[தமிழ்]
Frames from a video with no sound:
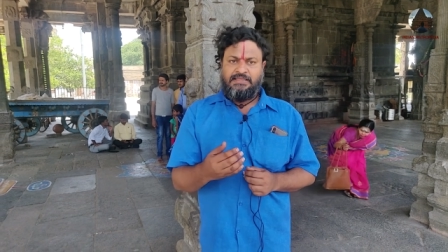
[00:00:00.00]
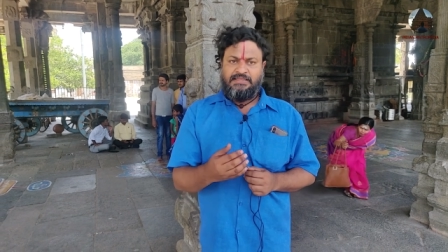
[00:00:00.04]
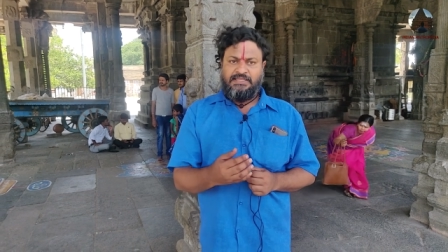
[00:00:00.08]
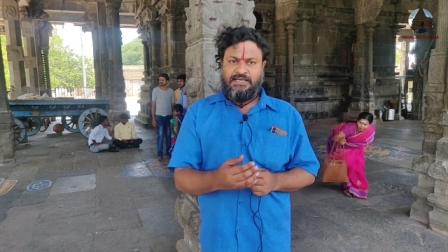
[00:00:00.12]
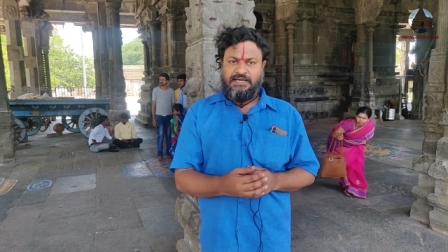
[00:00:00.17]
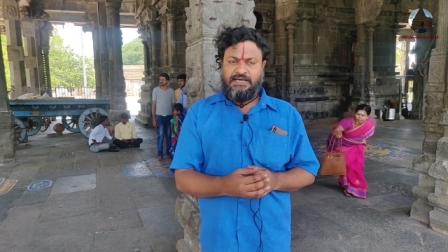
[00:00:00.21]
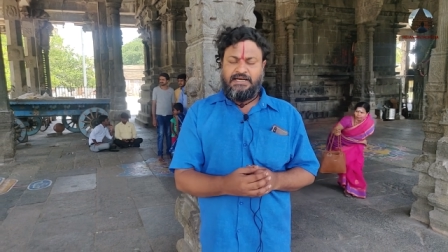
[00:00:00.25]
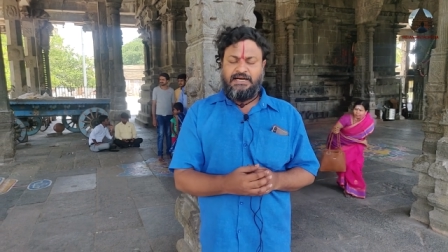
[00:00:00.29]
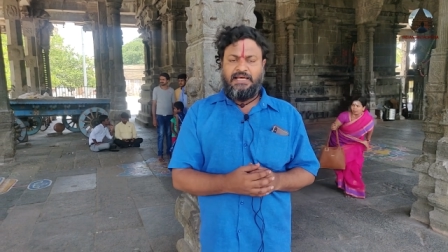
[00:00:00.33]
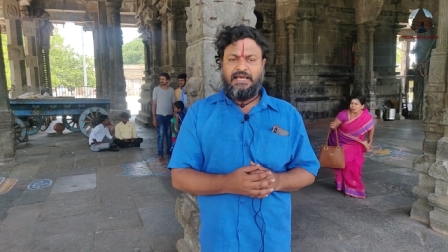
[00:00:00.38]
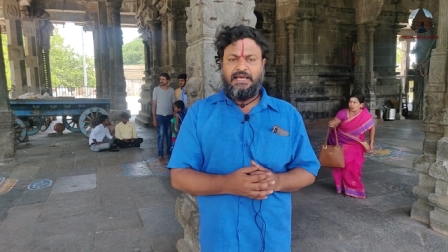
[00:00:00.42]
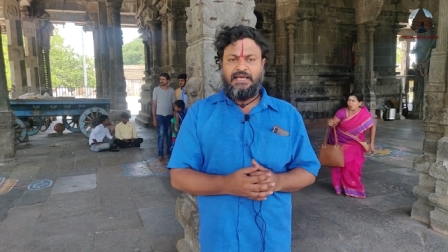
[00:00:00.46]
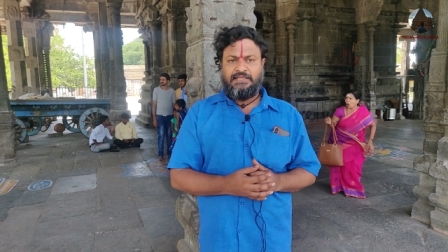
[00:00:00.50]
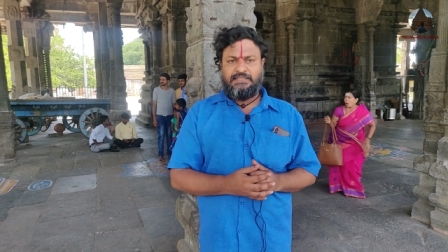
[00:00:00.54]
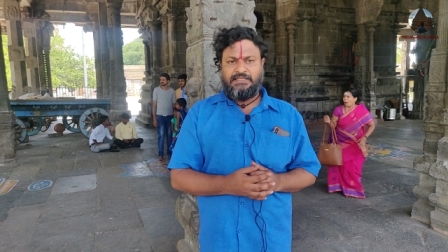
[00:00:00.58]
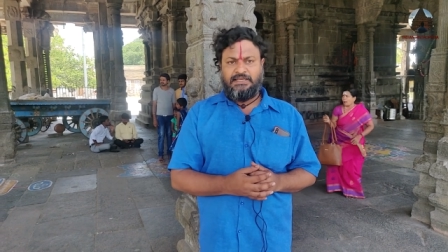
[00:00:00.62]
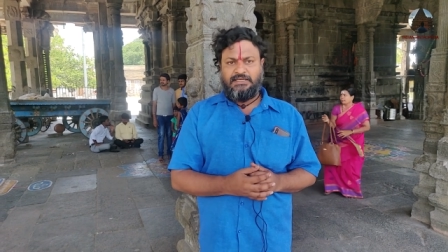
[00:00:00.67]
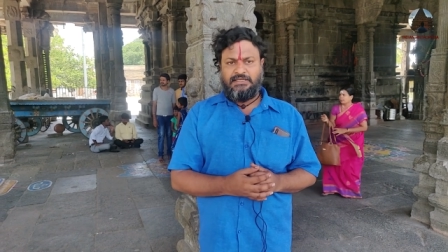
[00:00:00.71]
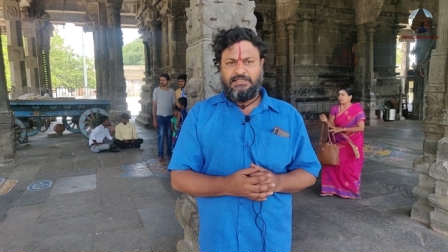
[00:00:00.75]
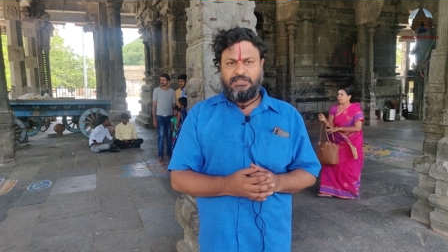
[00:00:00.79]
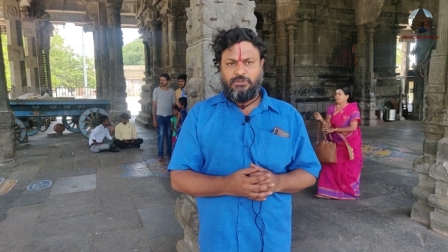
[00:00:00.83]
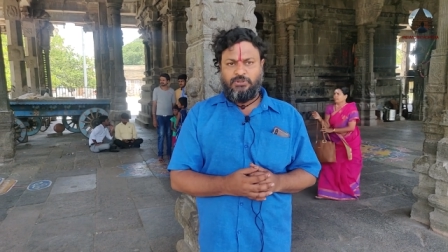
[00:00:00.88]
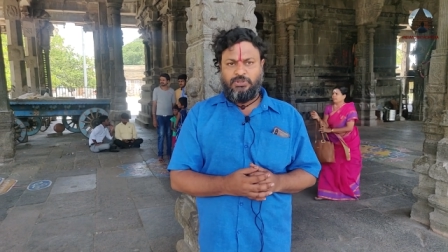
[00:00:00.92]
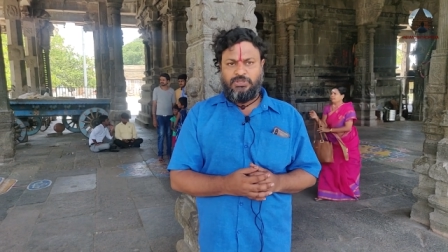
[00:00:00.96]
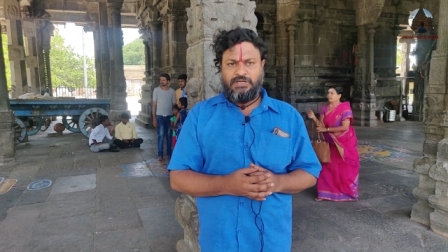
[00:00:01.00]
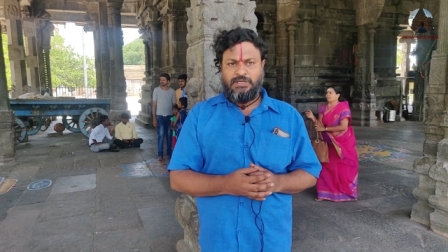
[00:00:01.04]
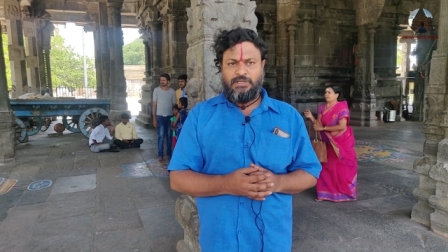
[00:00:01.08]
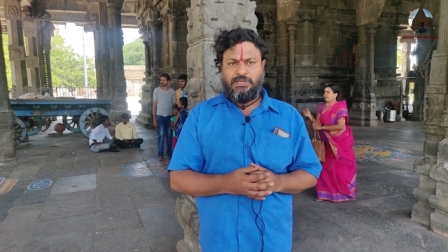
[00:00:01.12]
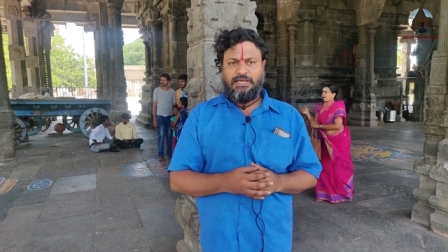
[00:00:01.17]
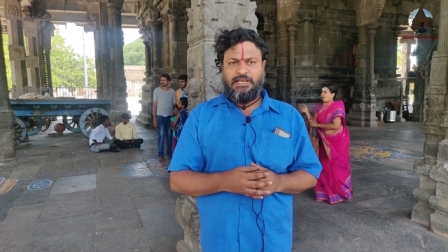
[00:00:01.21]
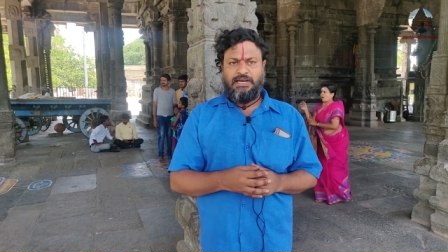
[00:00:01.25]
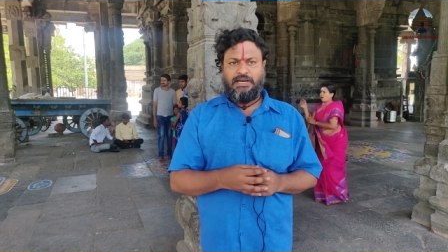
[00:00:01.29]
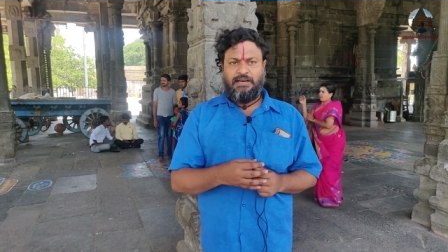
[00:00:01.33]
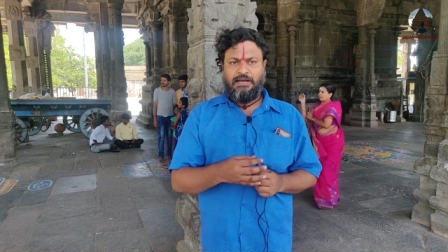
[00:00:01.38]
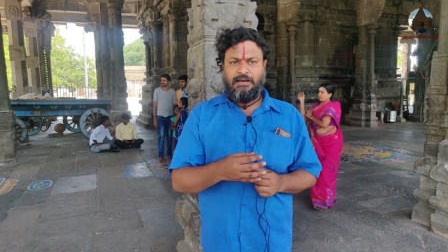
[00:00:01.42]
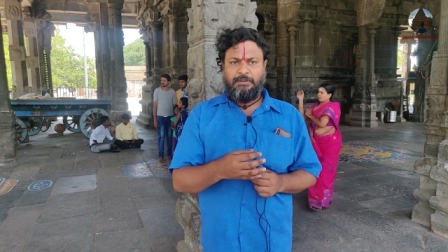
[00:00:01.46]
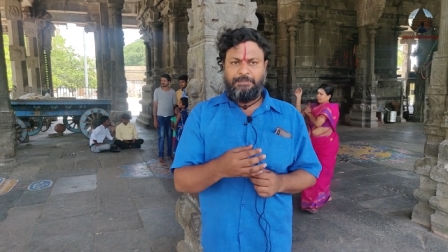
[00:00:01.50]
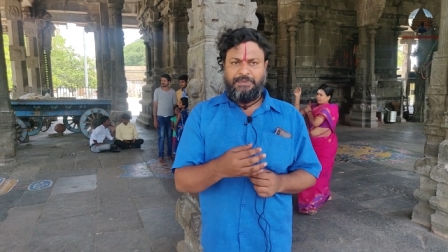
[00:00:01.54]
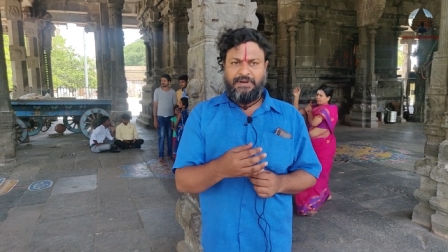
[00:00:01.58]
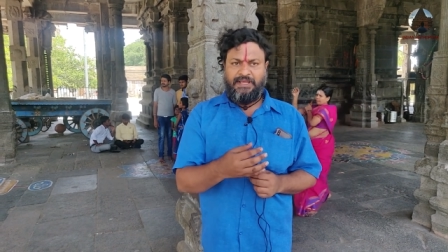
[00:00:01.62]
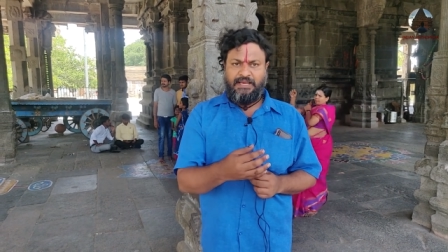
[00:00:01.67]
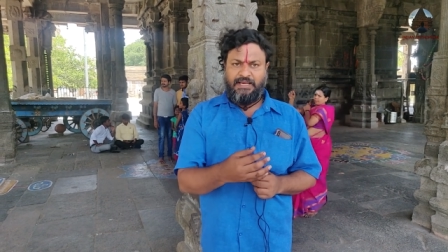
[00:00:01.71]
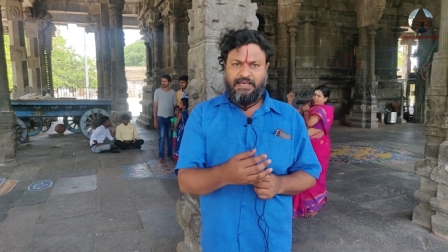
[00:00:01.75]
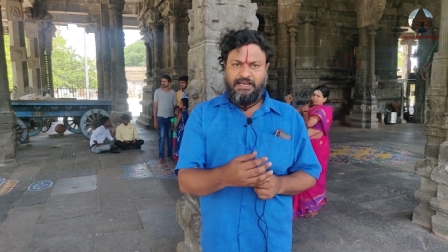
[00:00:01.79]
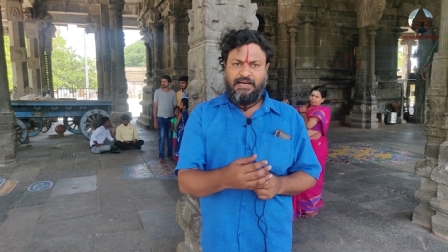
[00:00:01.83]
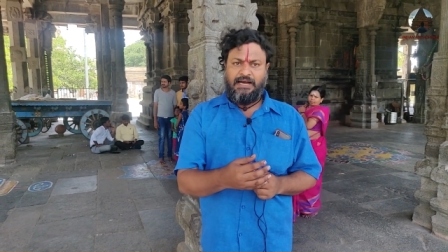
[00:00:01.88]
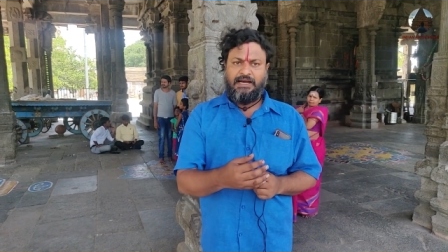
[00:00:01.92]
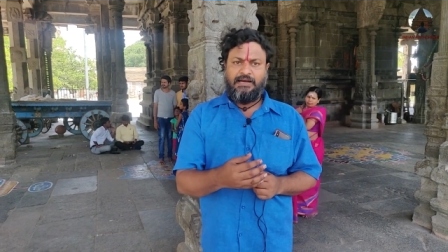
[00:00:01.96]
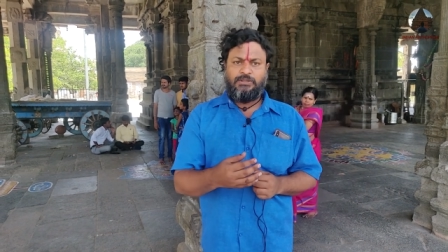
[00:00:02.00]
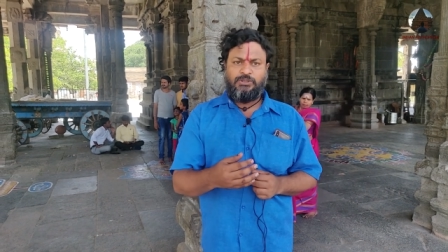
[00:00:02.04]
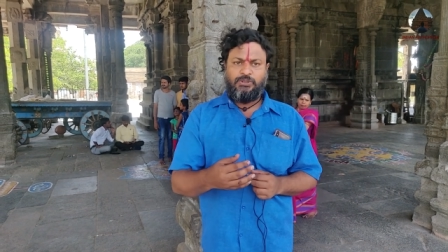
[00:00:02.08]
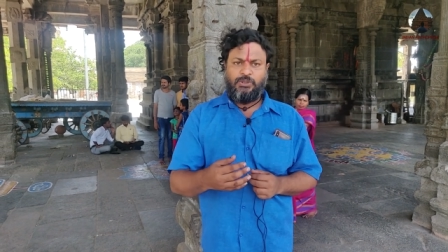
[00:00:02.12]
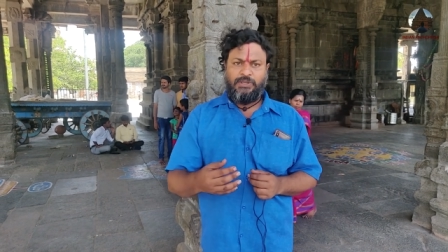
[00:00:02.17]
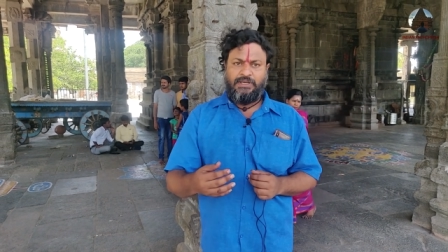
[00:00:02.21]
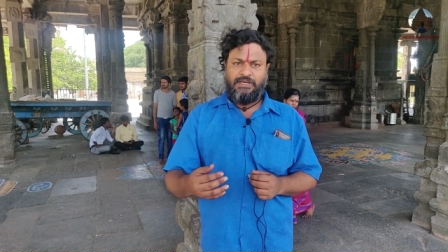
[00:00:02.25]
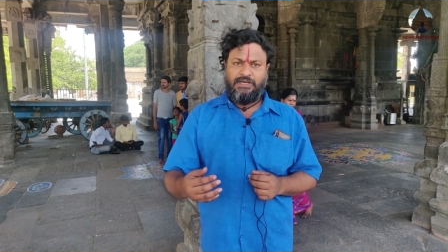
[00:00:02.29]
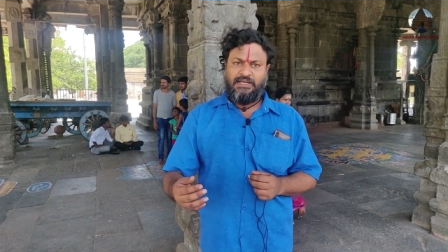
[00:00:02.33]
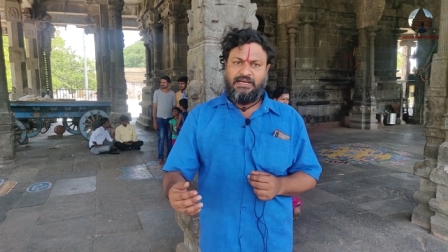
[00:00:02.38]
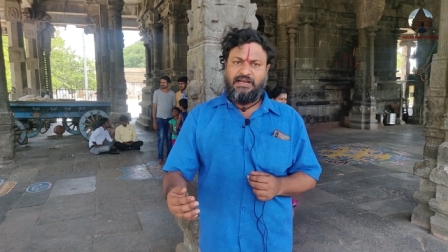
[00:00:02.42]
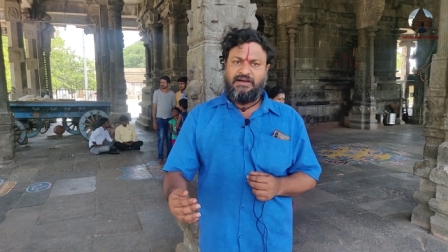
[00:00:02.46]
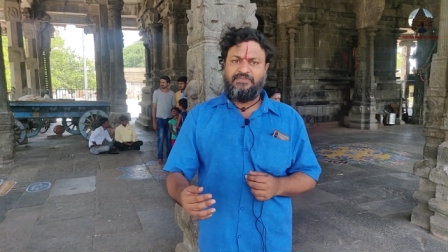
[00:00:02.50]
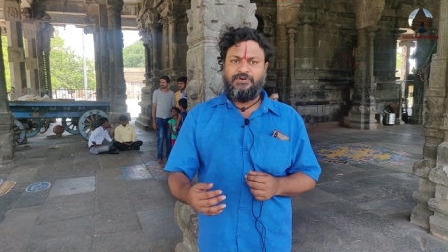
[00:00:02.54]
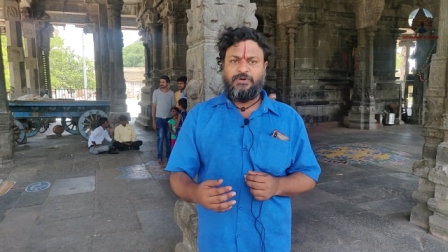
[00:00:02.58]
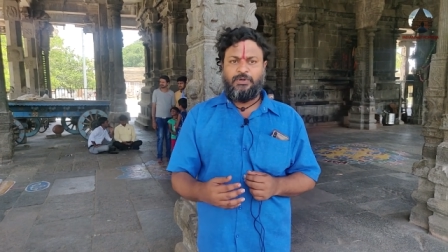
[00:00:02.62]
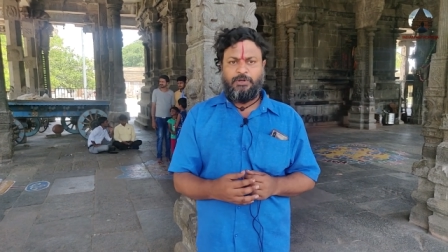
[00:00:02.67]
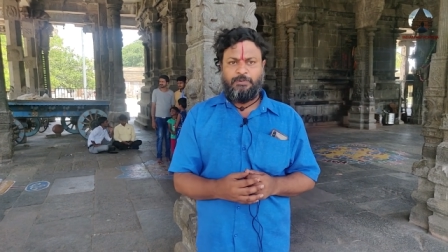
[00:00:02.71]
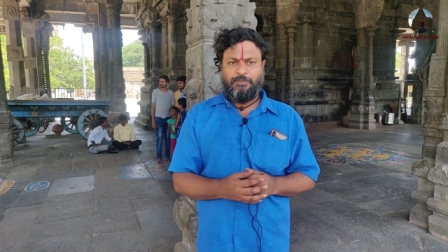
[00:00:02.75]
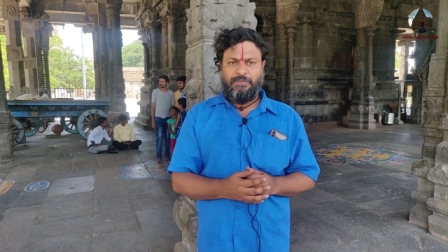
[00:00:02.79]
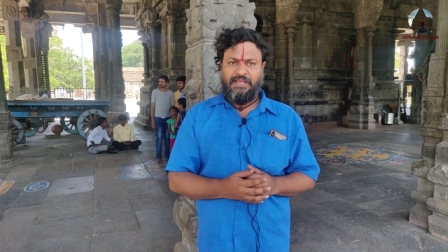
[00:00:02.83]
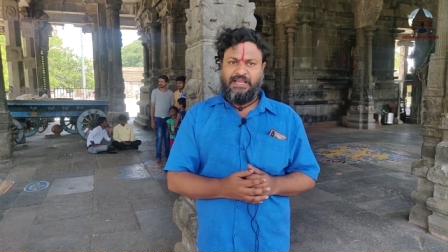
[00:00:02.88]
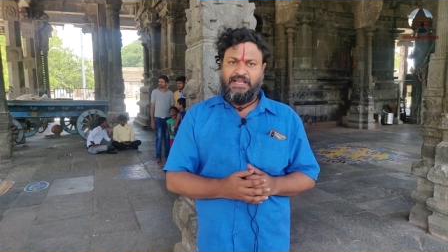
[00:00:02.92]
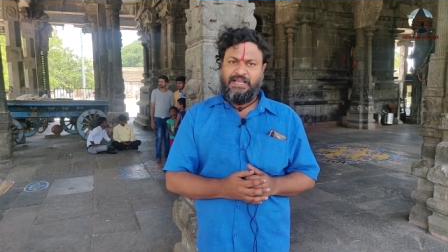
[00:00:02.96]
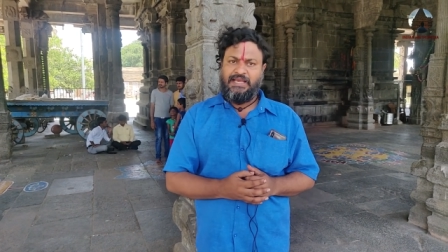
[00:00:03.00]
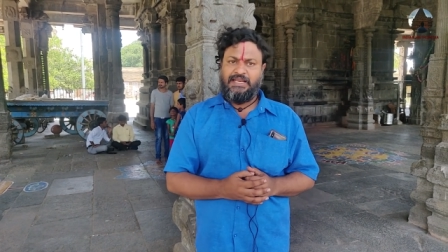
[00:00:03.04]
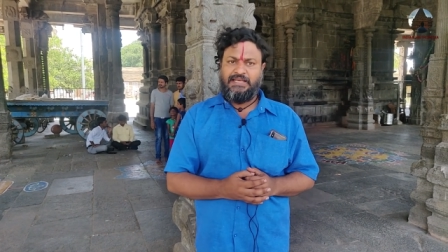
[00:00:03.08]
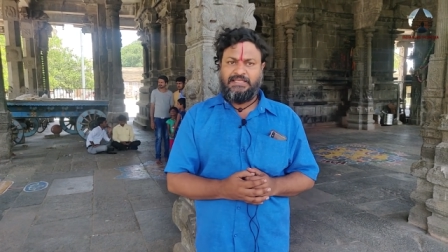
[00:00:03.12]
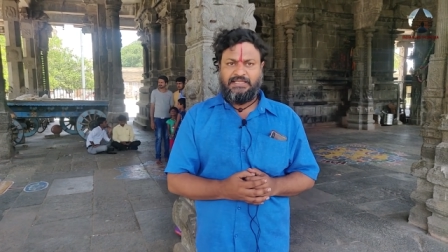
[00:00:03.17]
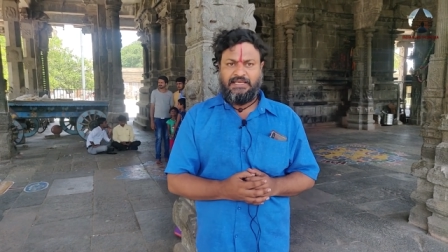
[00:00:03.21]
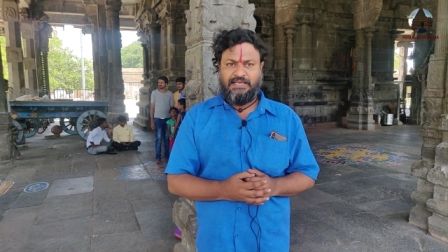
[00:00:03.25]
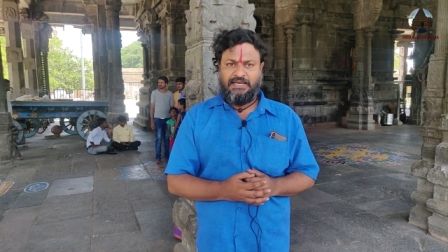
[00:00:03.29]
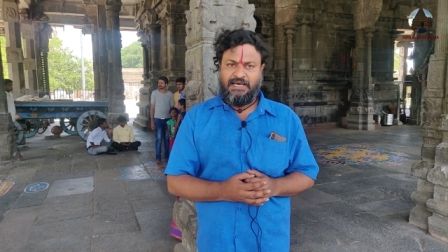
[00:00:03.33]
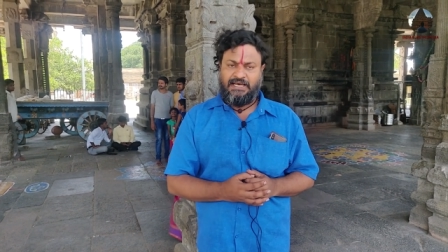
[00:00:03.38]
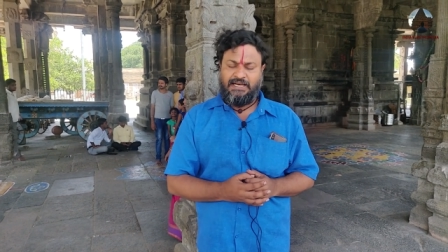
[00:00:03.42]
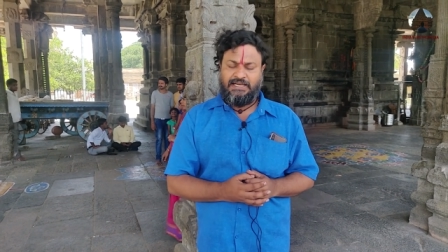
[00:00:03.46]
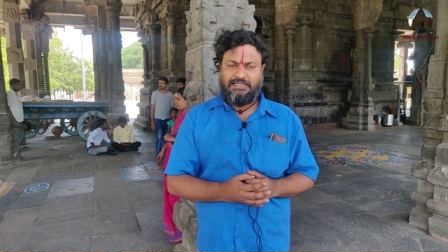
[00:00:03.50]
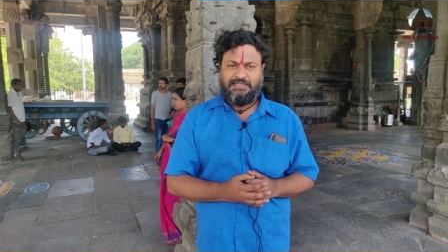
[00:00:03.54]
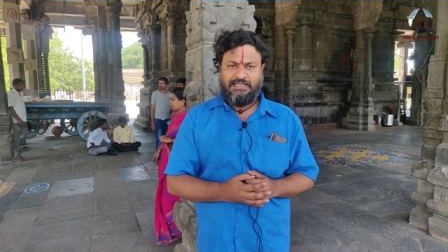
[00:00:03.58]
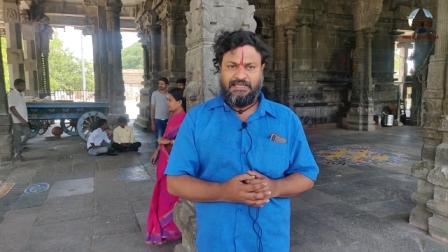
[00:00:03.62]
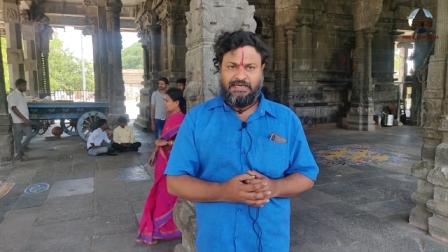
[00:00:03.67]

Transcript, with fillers: திங்களையர் தருதோன்றங்கள் அப்படிங்கிற தொடங்குற அவரோட மெய்கீர்த்தினால